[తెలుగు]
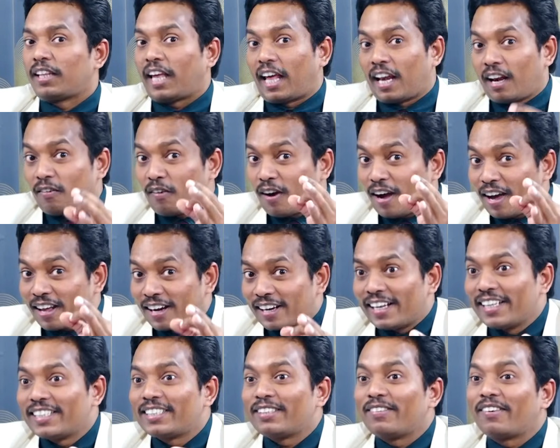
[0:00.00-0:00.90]

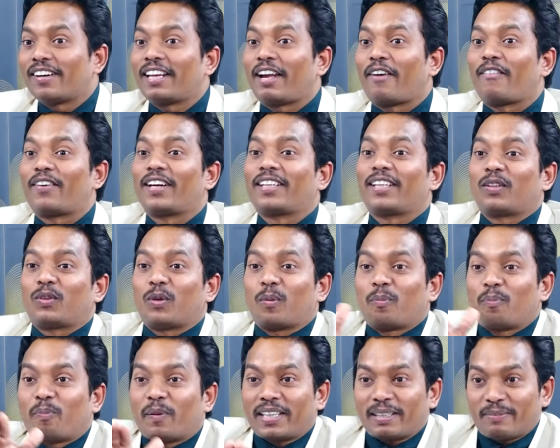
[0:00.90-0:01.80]
తెల్లవారు లేచిన వెంటనే ఎవరైతే
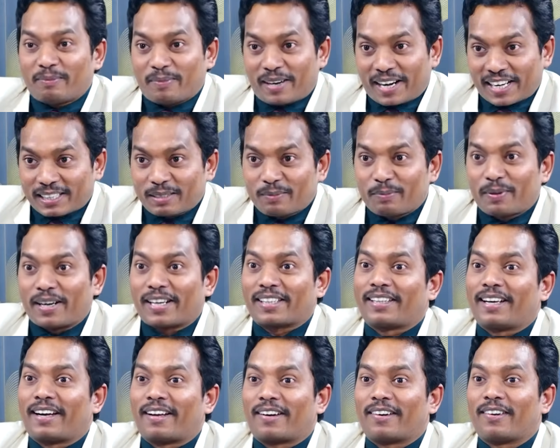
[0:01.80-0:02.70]
దుప్పటి మడత
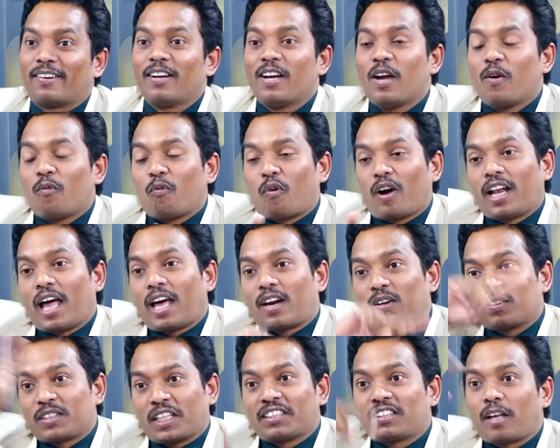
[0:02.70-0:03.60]
పెడతారో వాళ్ళు
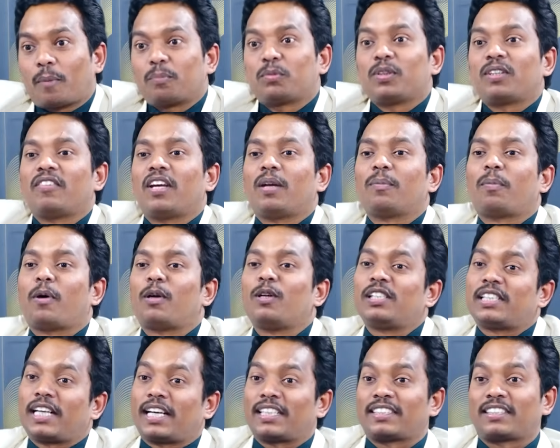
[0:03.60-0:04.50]
ఆ రోజు అంత అద్భుతమైన
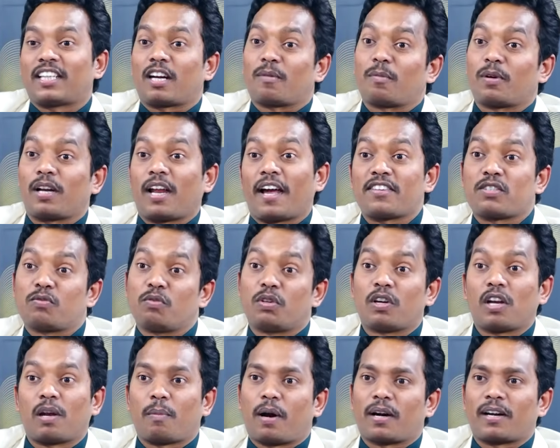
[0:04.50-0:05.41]
పనులు చేస్తారని మనం లాస్ట్
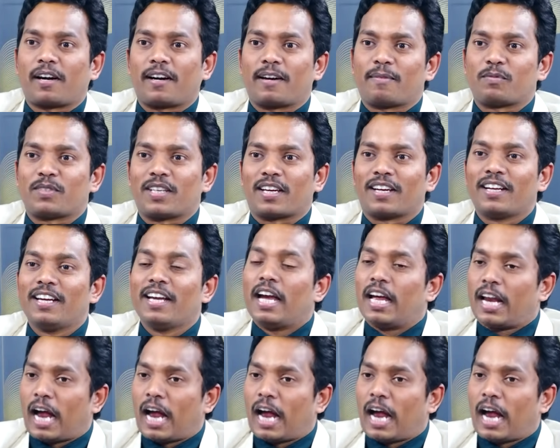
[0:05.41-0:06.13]
వీడియోలో మాట్లాడాం సార్